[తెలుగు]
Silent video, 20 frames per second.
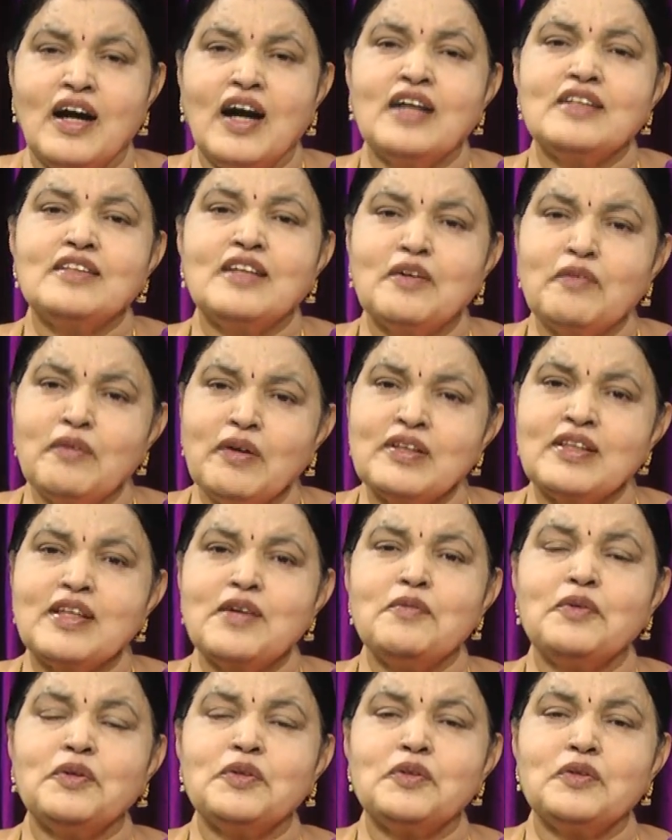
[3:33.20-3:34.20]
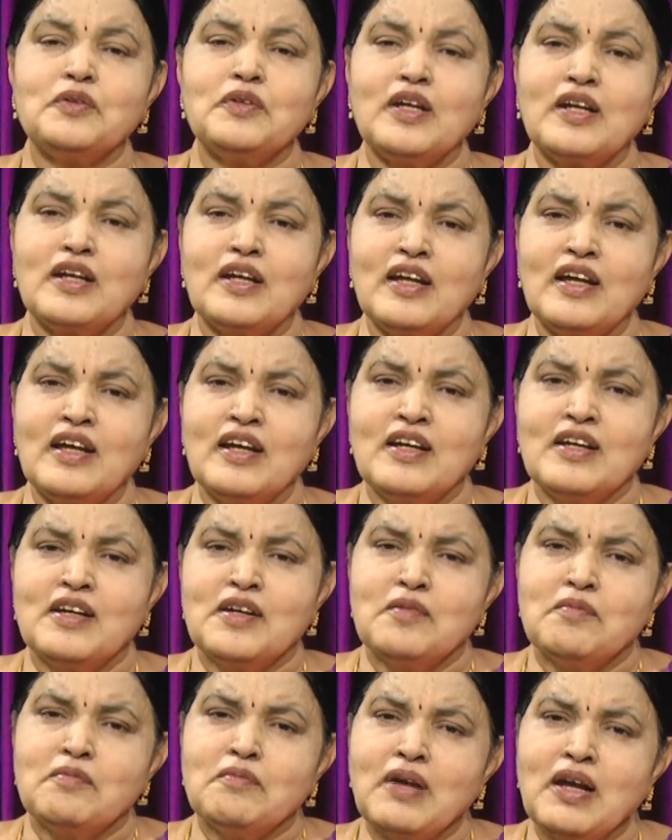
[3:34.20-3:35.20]
ఆ తర్వాత ఏమవుతుందంటే
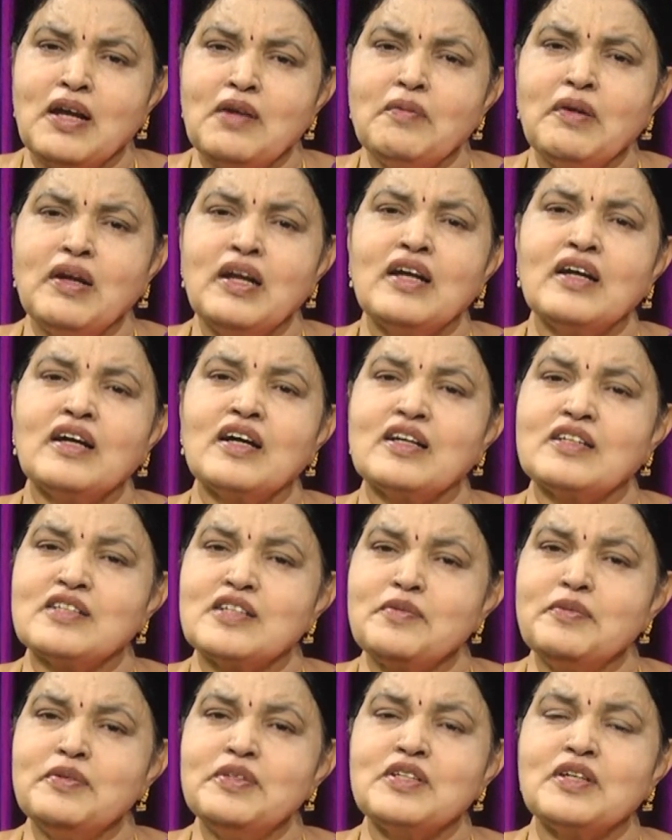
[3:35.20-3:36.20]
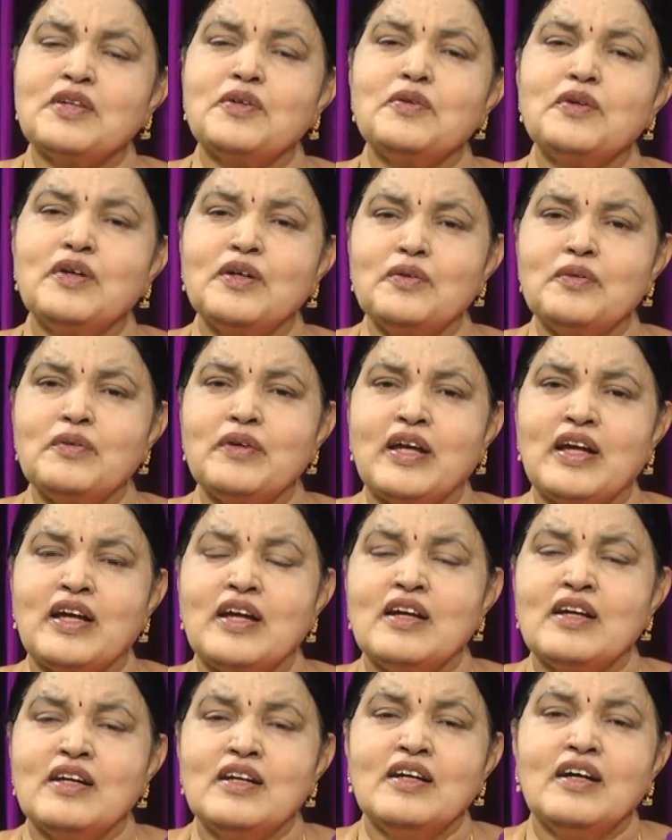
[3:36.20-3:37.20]
మెల్లమెల్లగా క్షమించకుండా ఉంటే
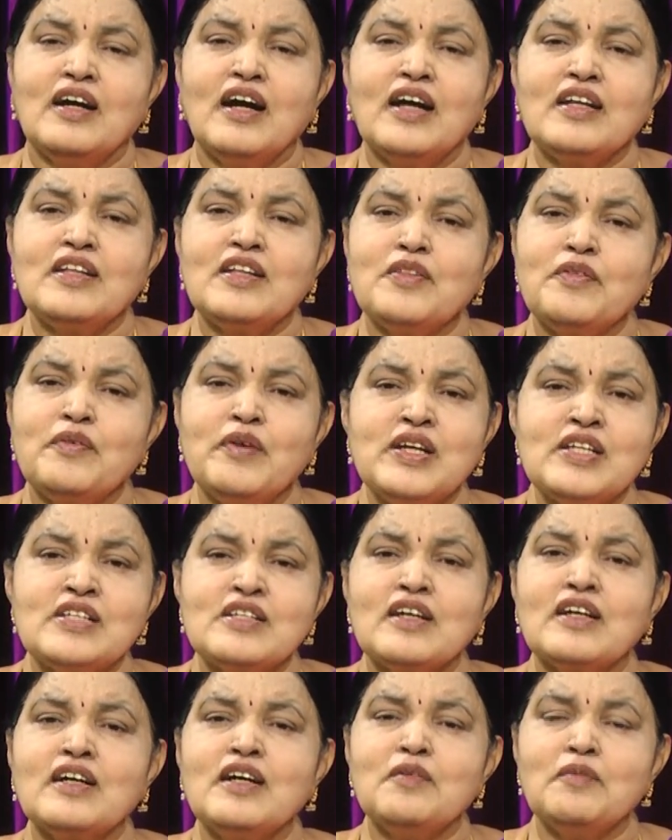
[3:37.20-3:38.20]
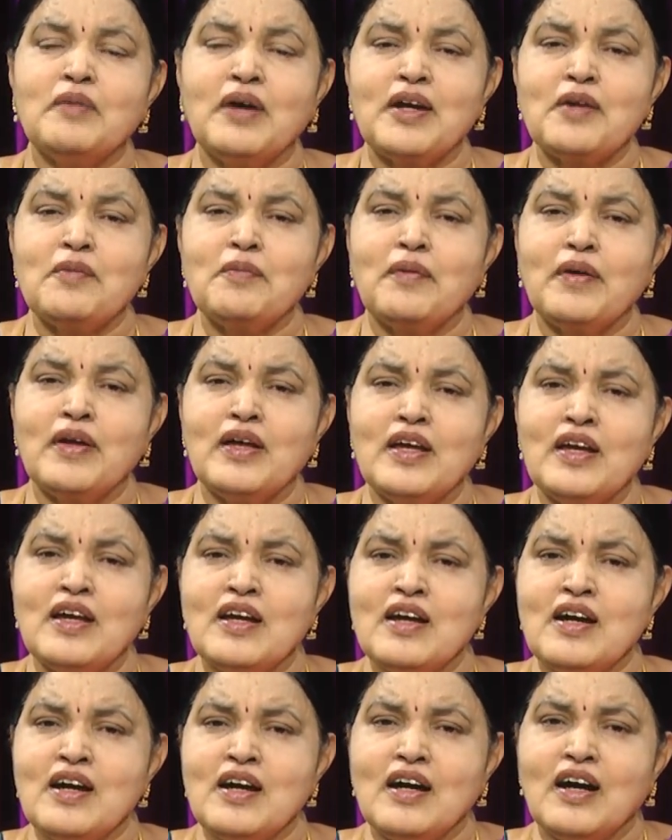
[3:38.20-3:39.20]
అది ద్వేషంగా మారిపోయి
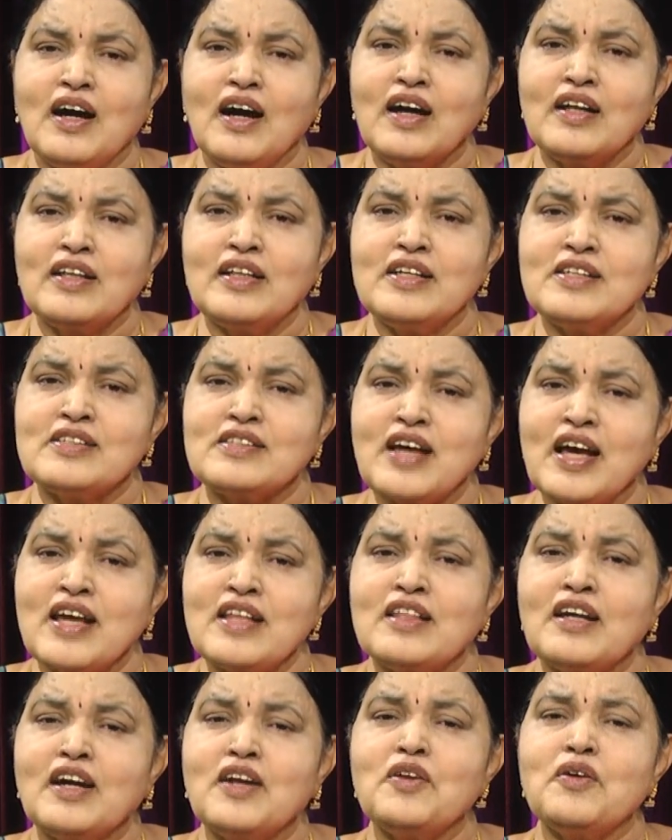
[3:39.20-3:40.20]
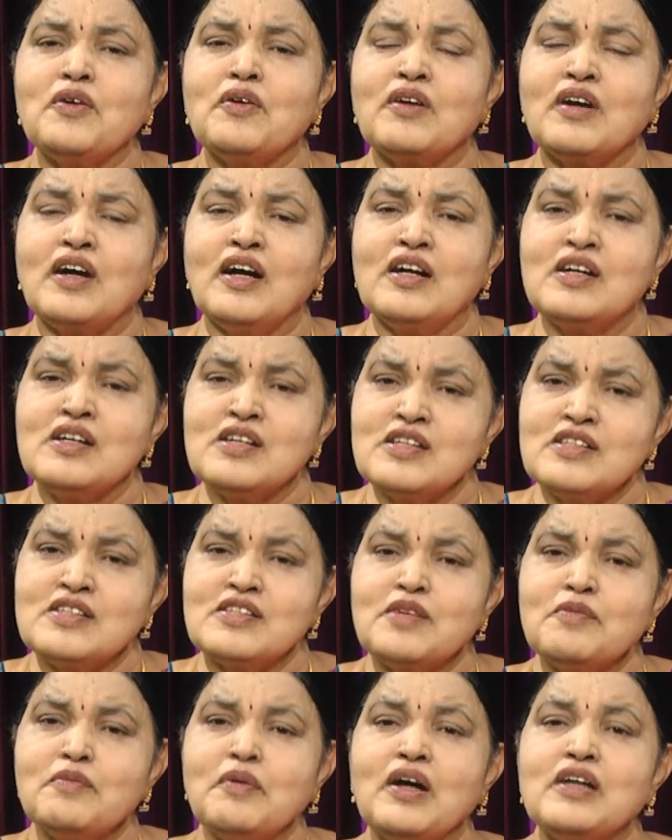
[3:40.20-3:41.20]
అది సైతాన్ యొక్క
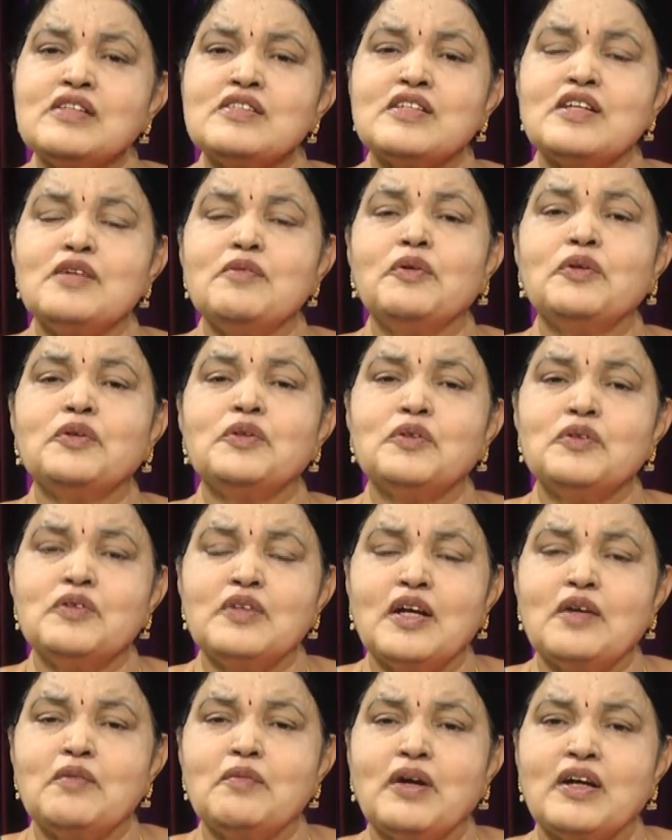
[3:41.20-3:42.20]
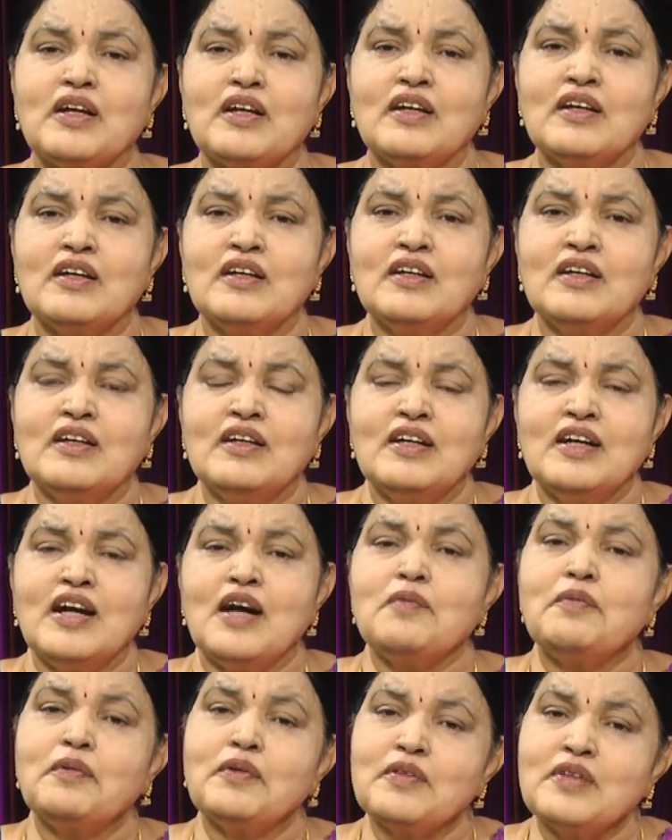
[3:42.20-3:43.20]
సింహాసనం అవుతుందన్నమాట
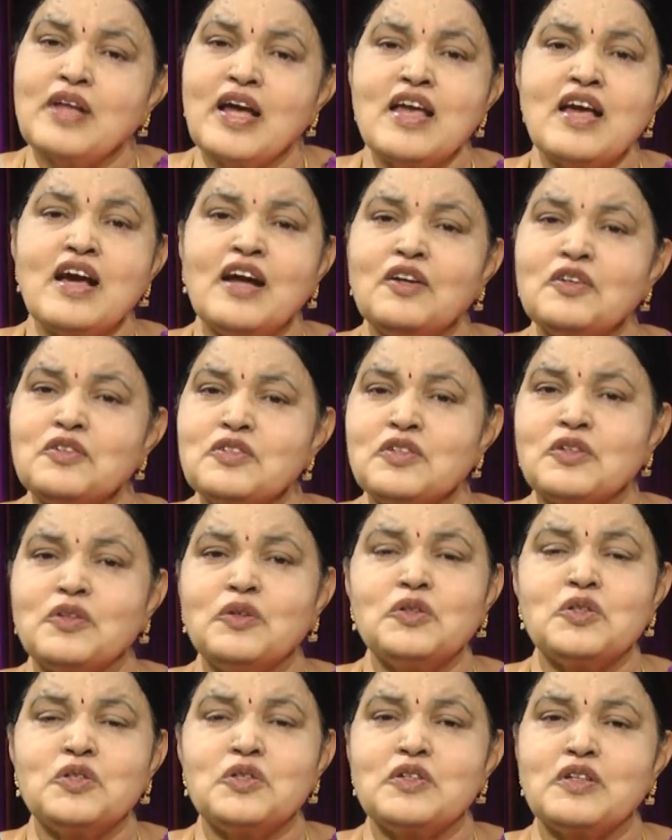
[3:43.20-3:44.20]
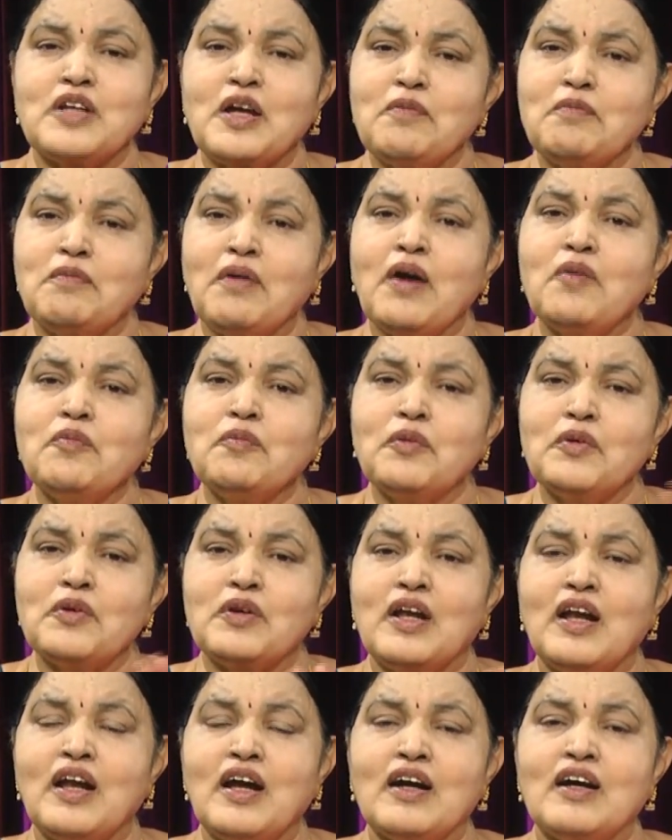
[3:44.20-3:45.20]
అప్పుడు దయ్యాలు వచ్చి కూర్చుంటాయి పాము
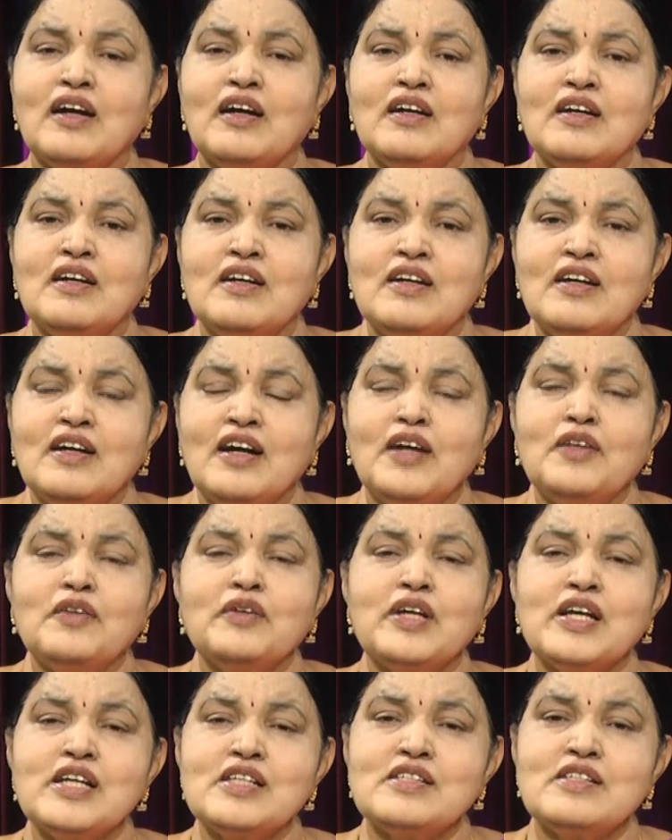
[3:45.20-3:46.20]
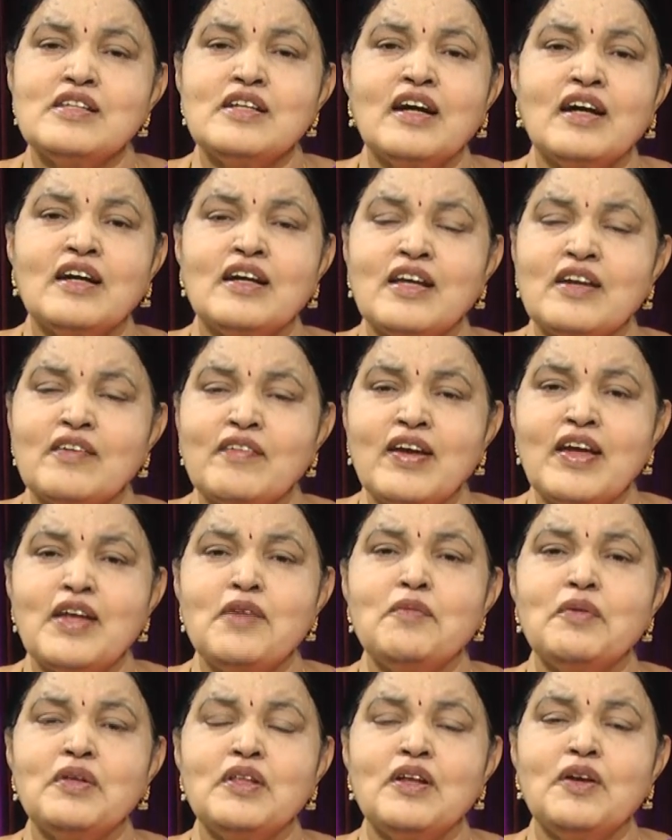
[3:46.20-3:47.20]
పుట్టలాగా అందుకే సిరాక్ ఇరవై
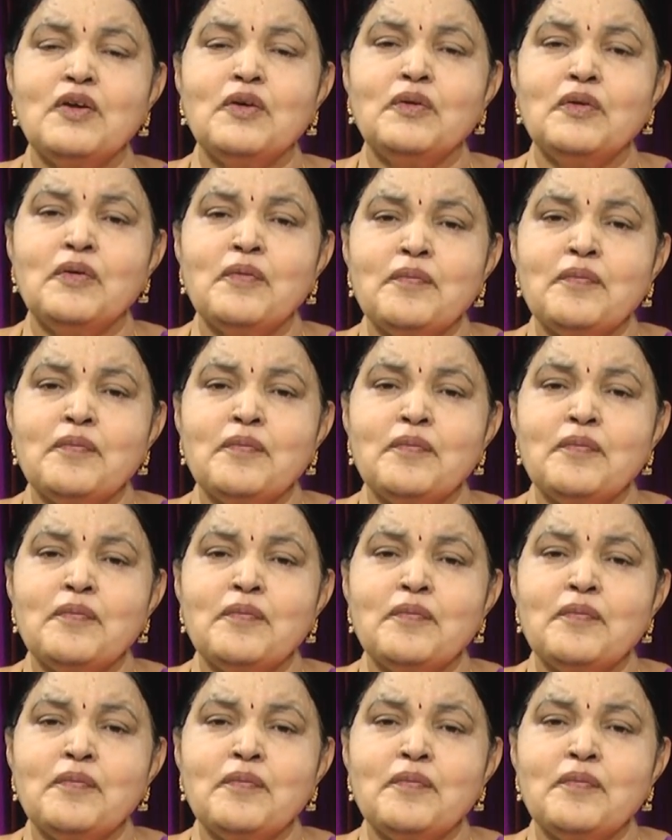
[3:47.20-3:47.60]
ఎనిమిదిలో